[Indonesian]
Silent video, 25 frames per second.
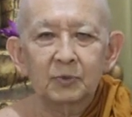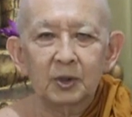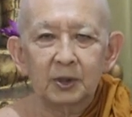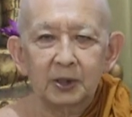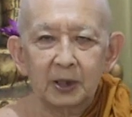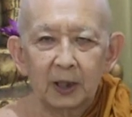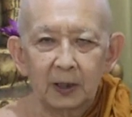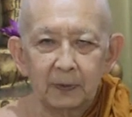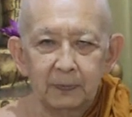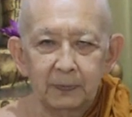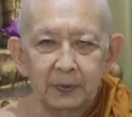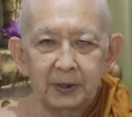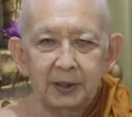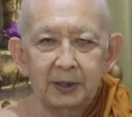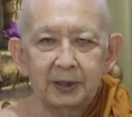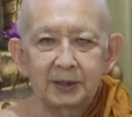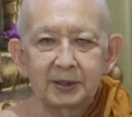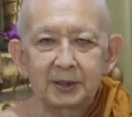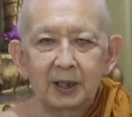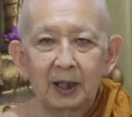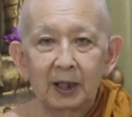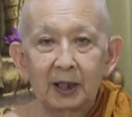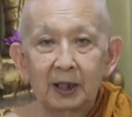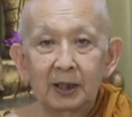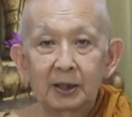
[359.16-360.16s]
Tetapi
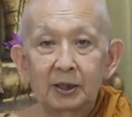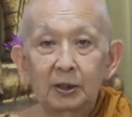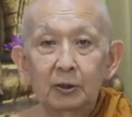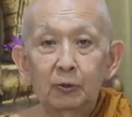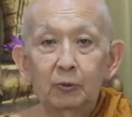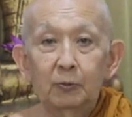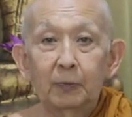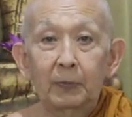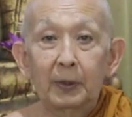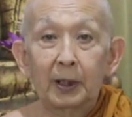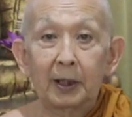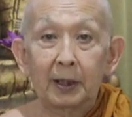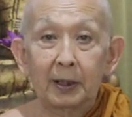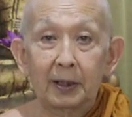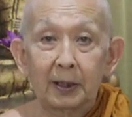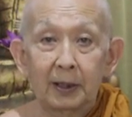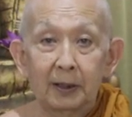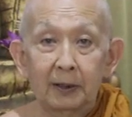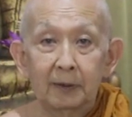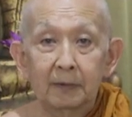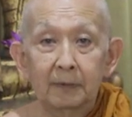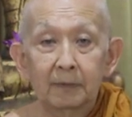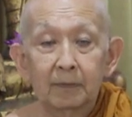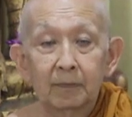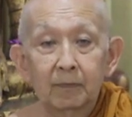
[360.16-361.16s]
jangan
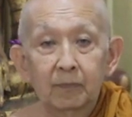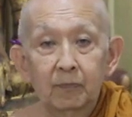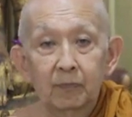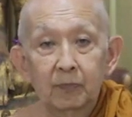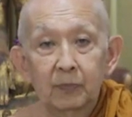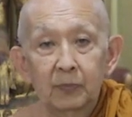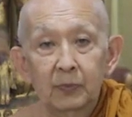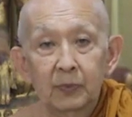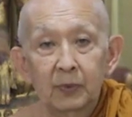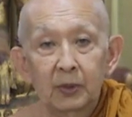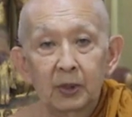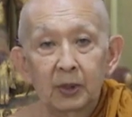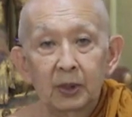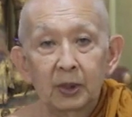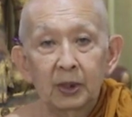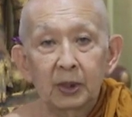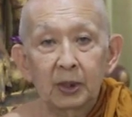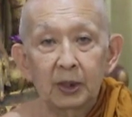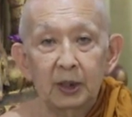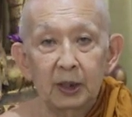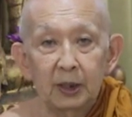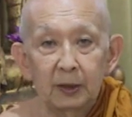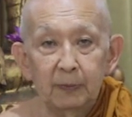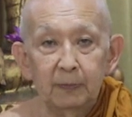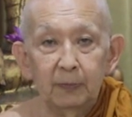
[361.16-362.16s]
dilupakan,
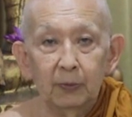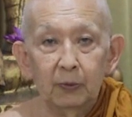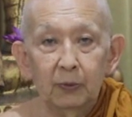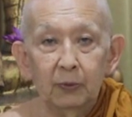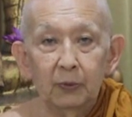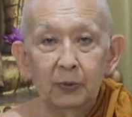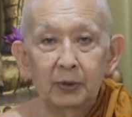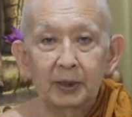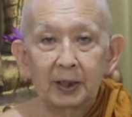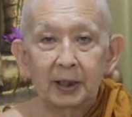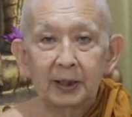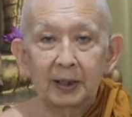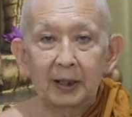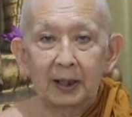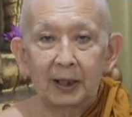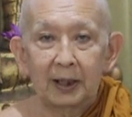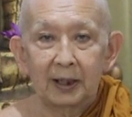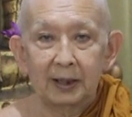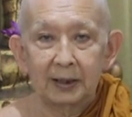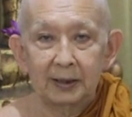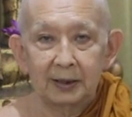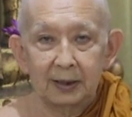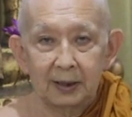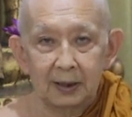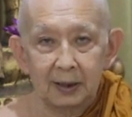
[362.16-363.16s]
ibu dan
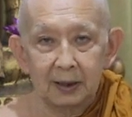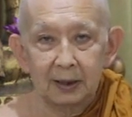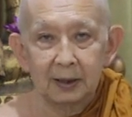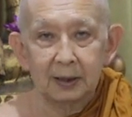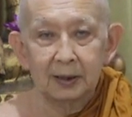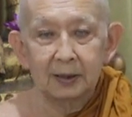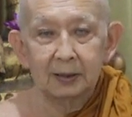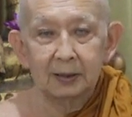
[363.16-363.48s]
ayah